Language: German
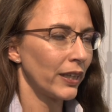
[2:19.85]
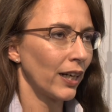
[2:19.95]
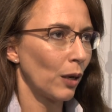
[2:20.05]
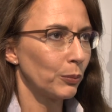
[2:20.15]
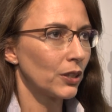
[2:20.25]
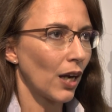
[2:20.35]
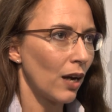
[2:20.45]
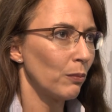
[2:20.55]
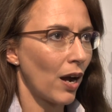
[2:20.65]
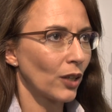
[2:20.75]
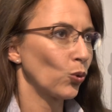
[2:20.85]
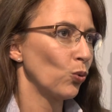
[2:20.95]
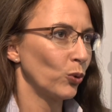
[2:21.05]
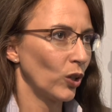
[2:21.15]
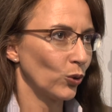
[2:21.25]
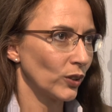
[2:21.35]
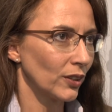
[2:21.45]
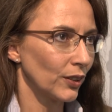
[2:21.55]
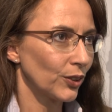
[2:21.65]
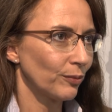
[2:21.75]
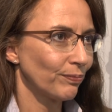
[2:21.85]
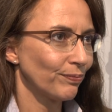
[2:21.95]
mal der Kapitalmarkt oben oder unten ist.